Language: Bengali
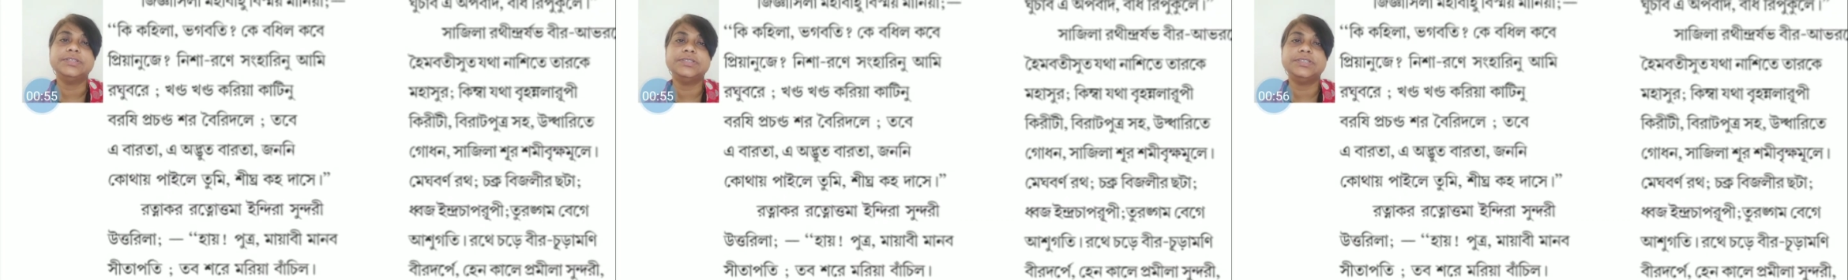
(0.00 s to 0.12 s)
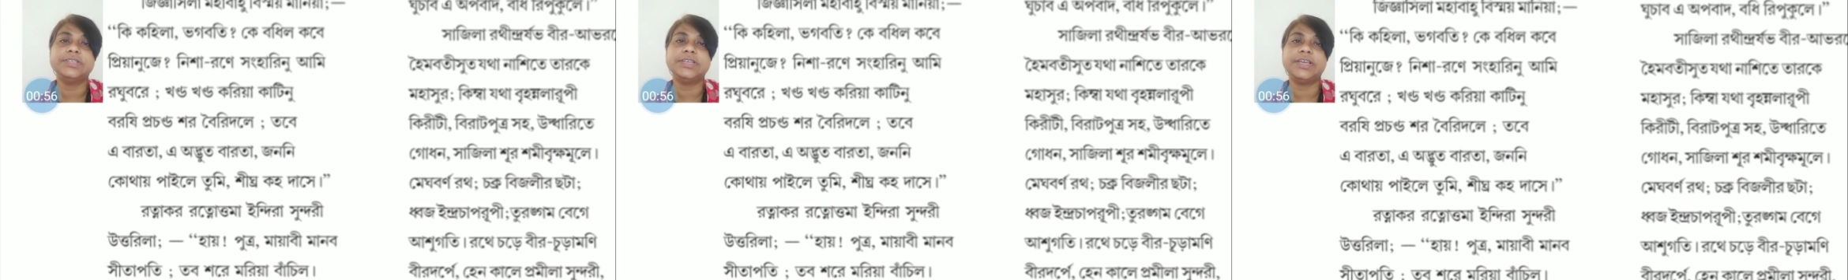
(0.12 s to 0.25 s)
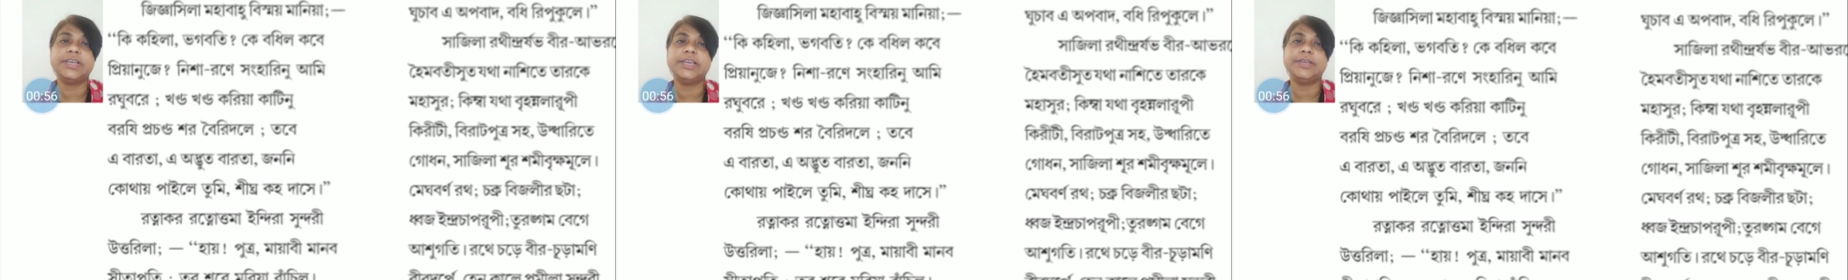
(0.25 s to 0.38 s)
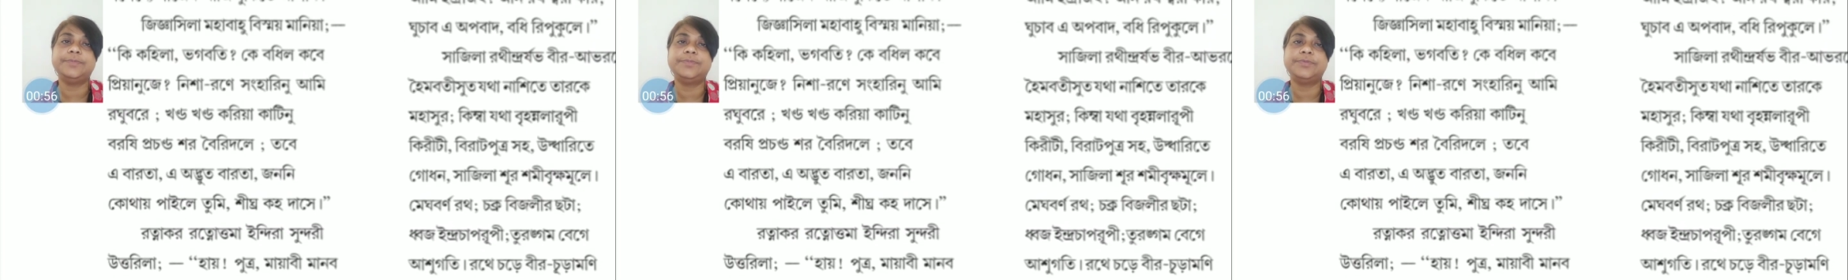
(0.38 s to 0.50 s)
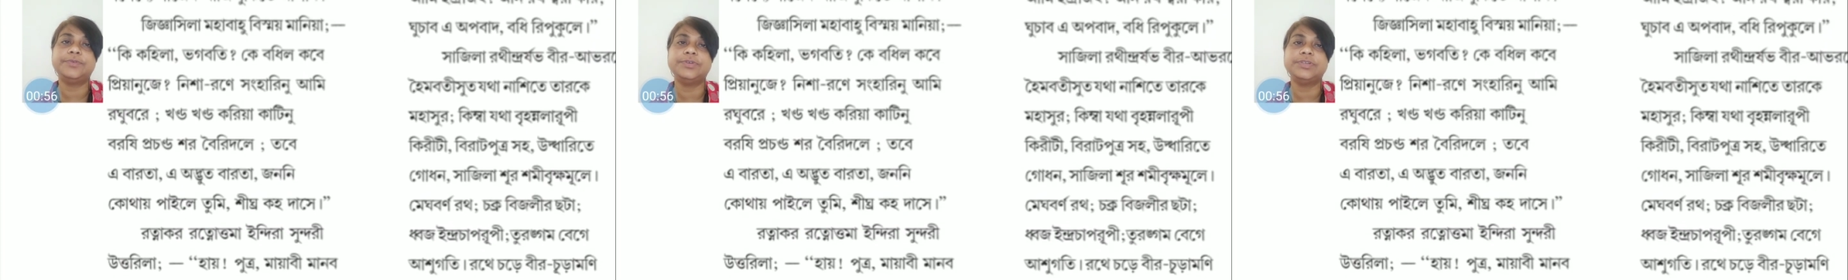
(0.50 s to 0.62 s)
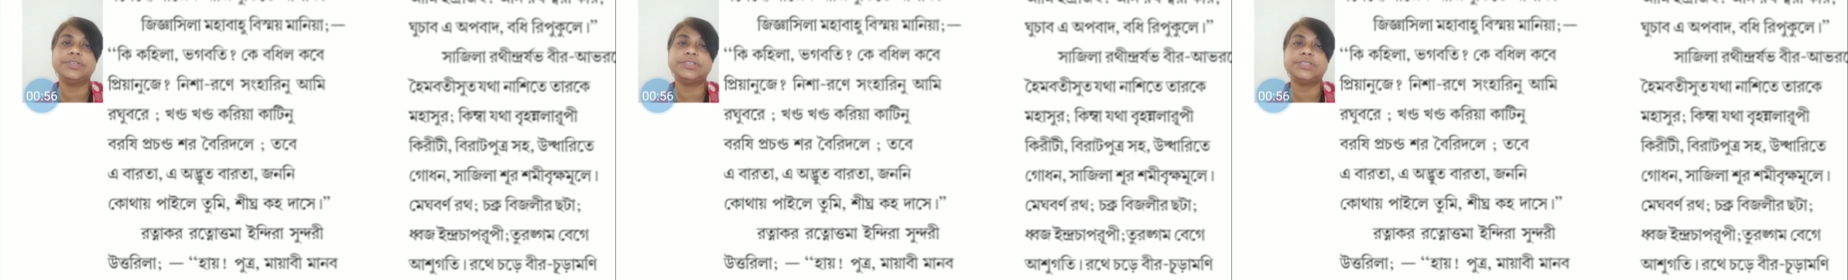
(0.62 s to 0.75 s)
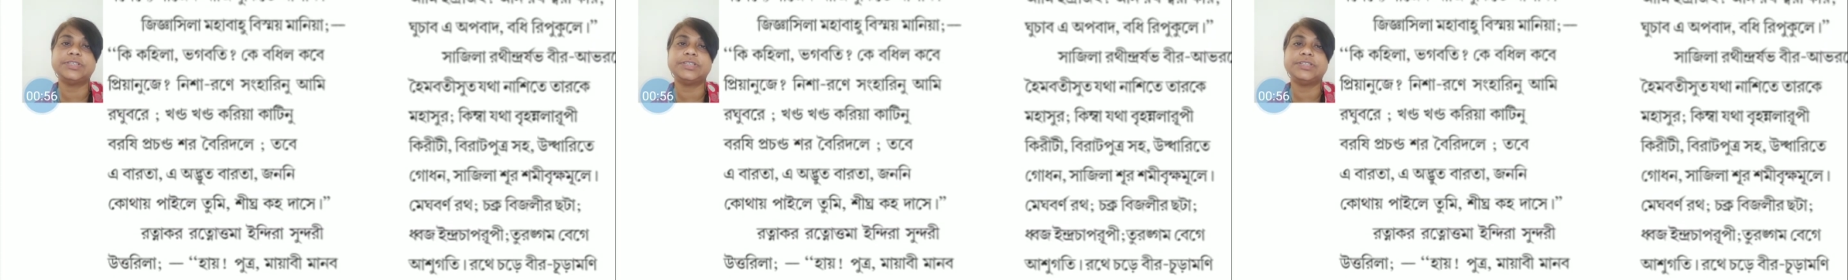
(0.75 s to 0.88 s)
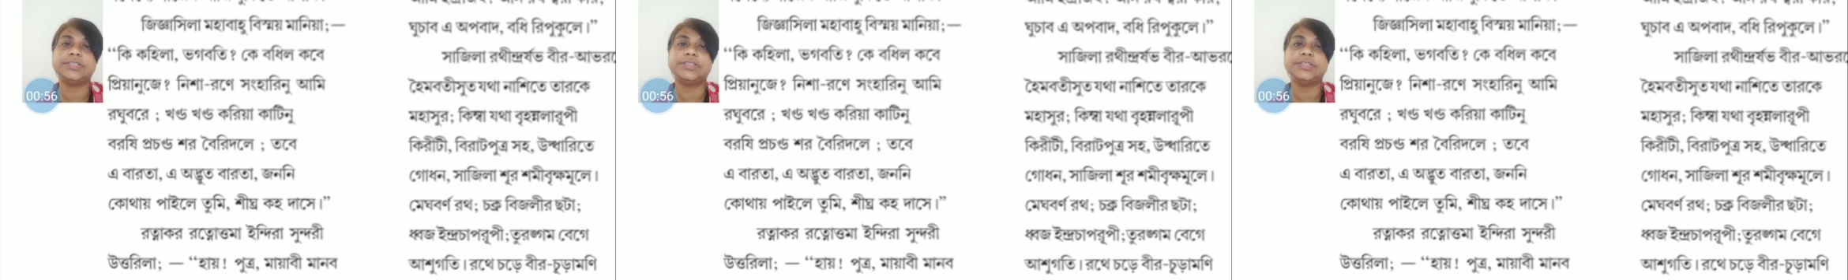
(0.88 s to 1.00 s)
যে এই
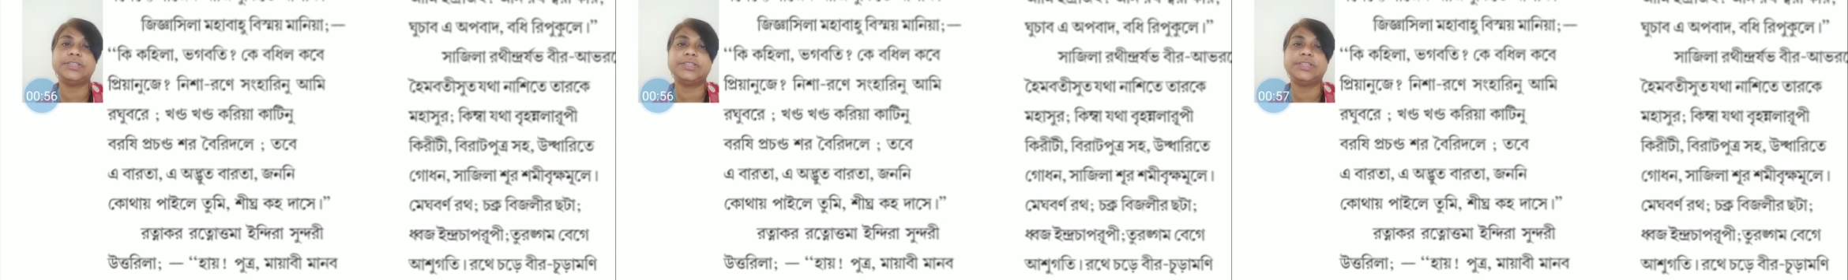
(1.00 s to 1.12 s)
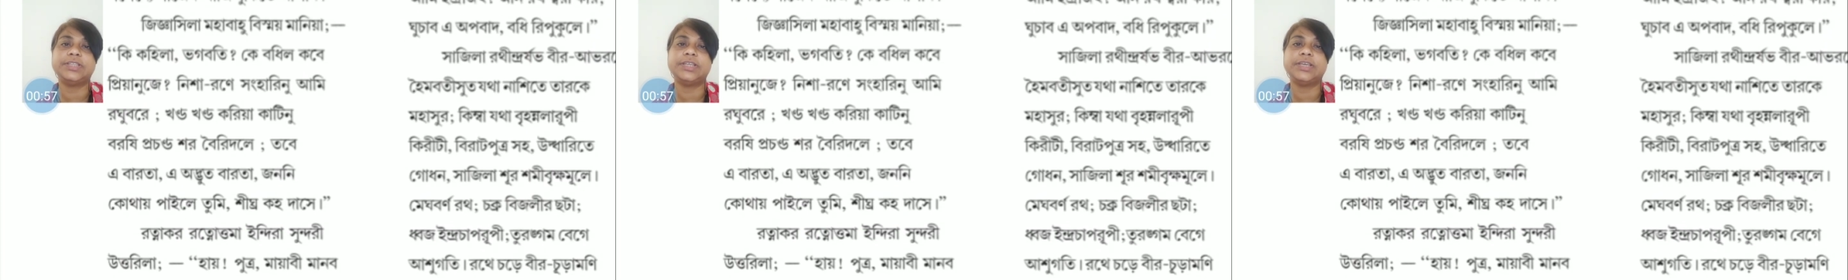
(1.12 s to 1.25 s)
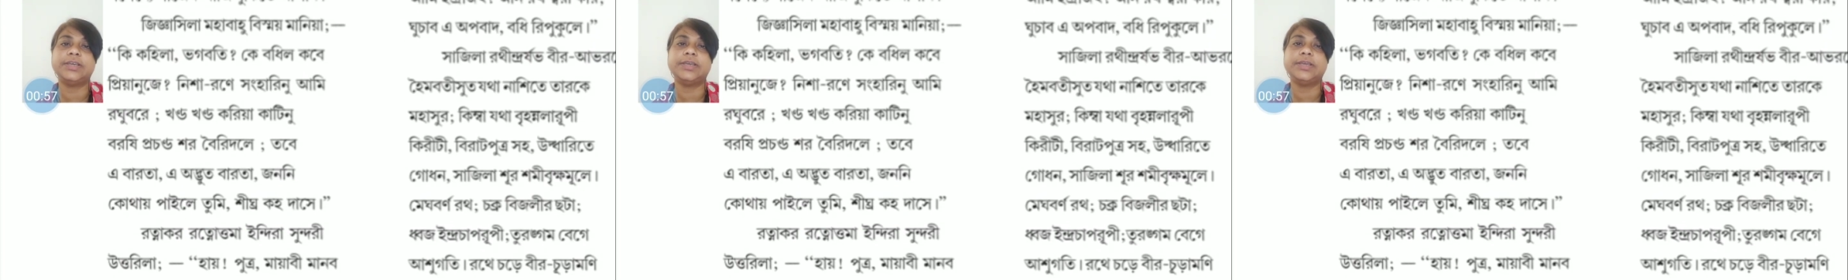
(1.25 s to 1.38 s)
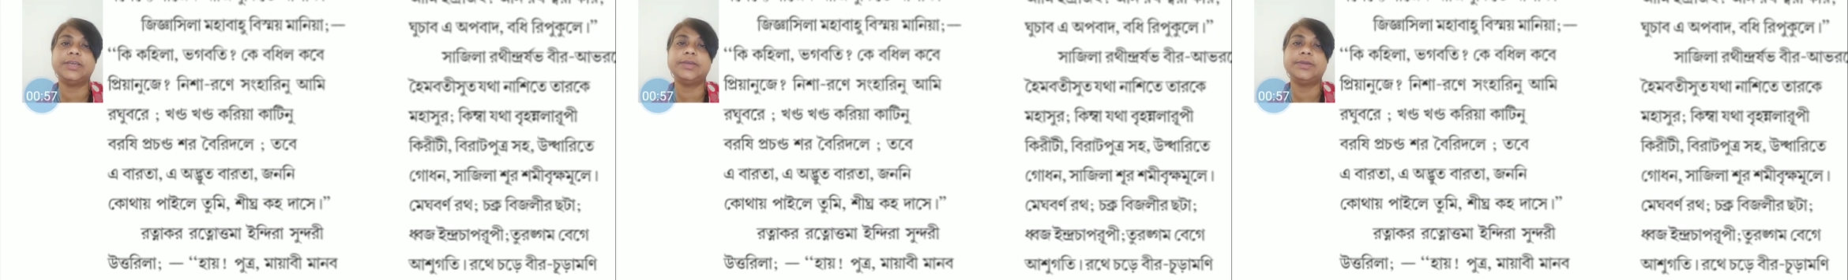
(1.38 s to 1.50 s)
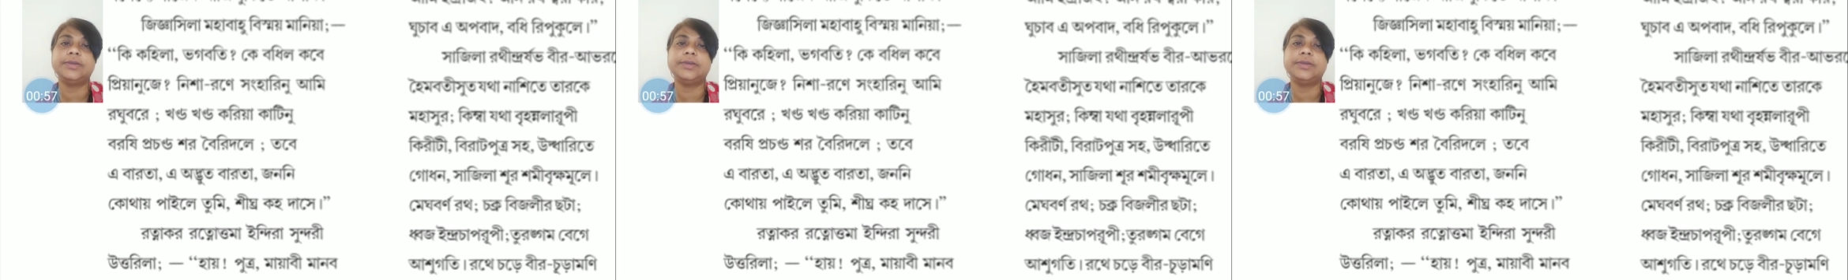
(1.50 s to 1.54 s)
পরিস্থিতিতে